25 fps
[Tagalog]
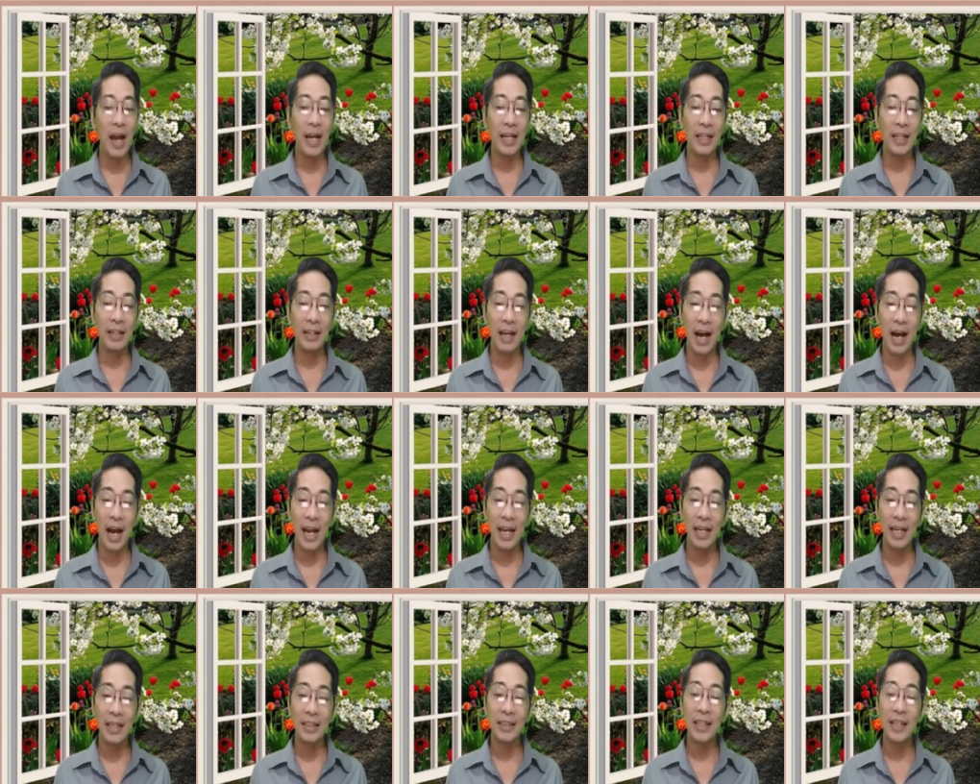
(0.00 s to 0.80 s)
ay
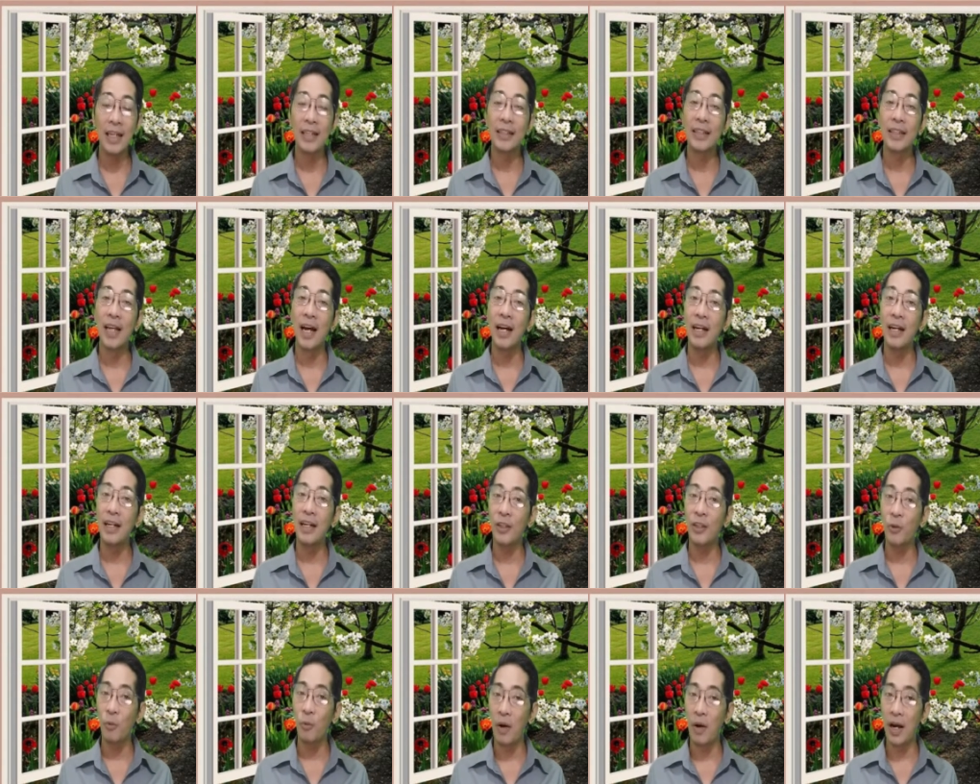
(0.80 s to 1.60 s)
dahil sa isang
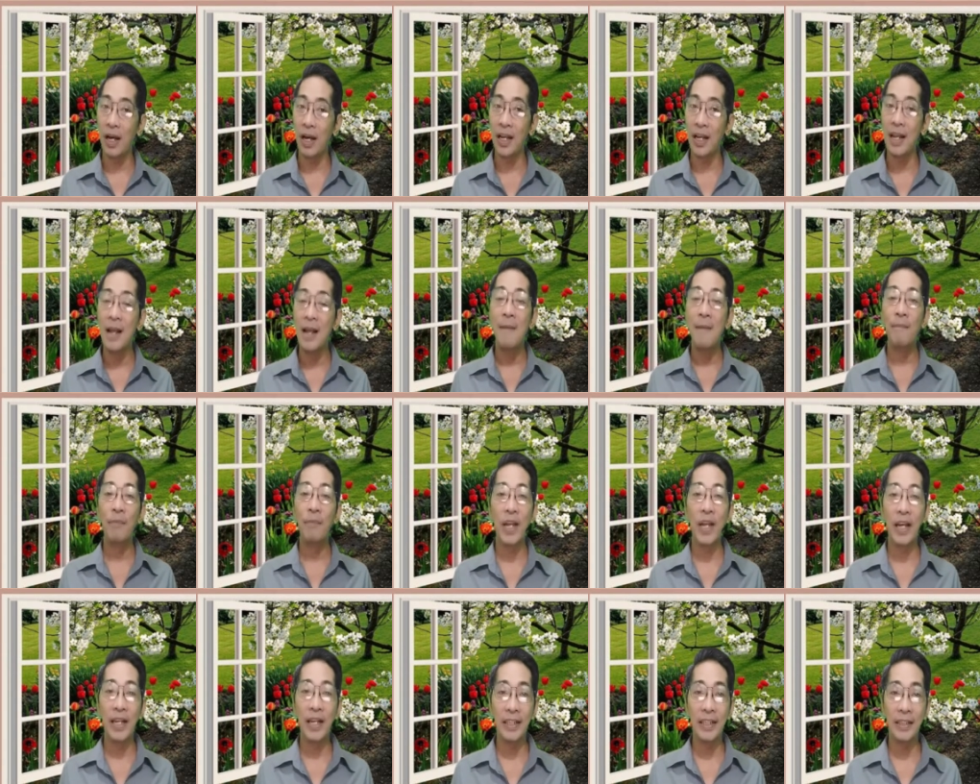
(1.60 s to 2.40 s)
ritual
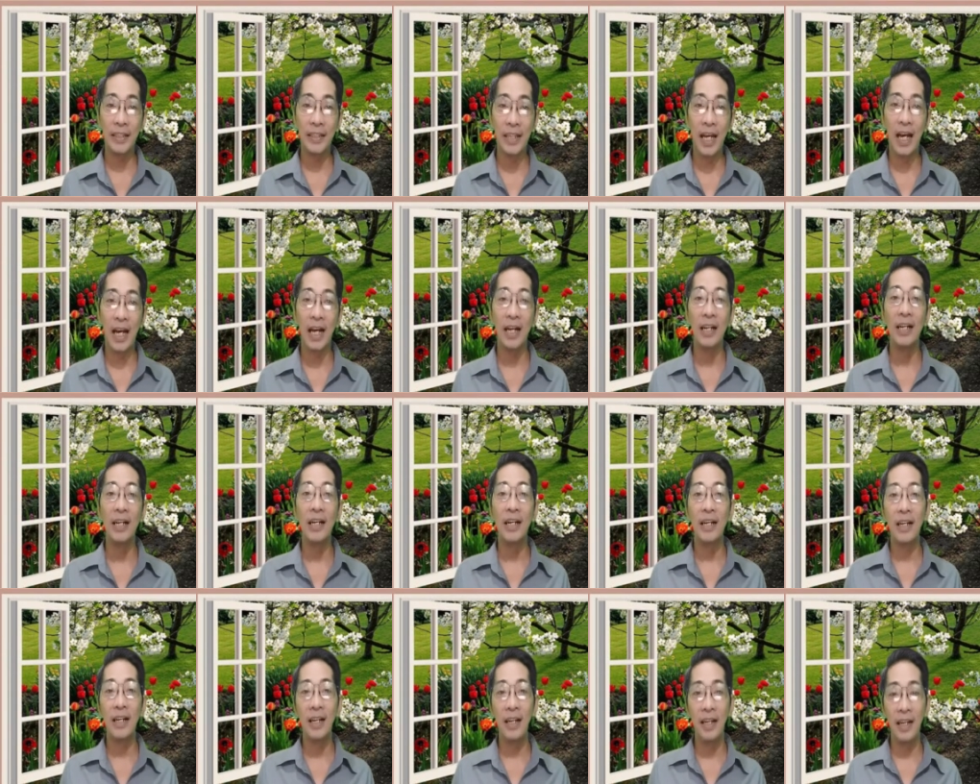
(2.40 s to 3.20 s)
ng isang
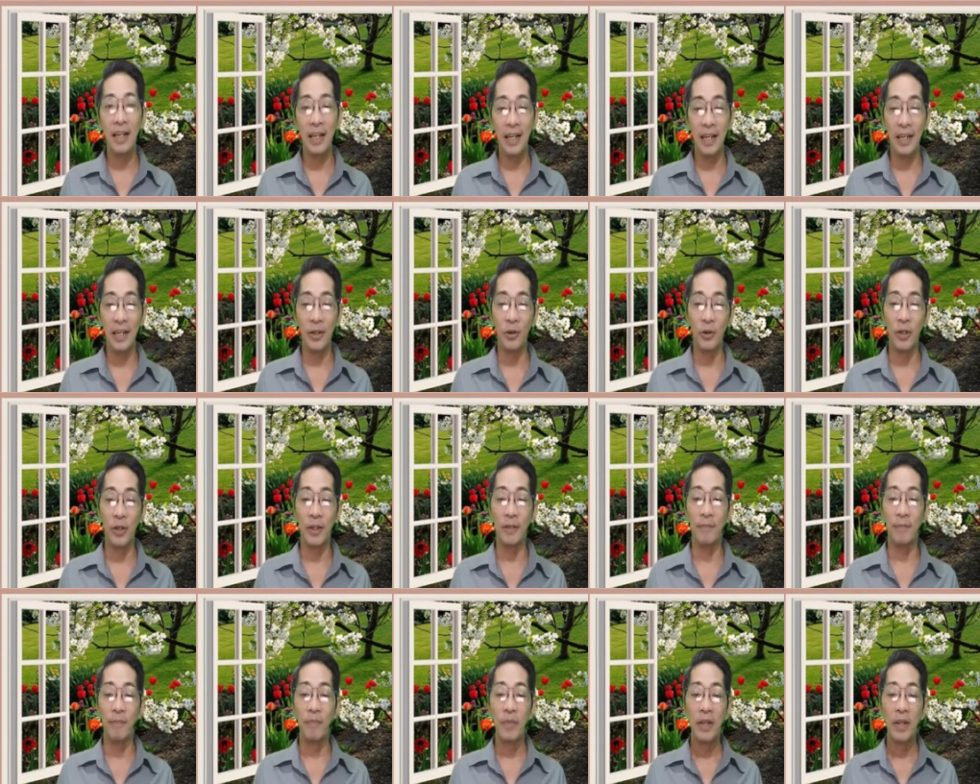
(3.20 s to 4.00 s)
relihiyon.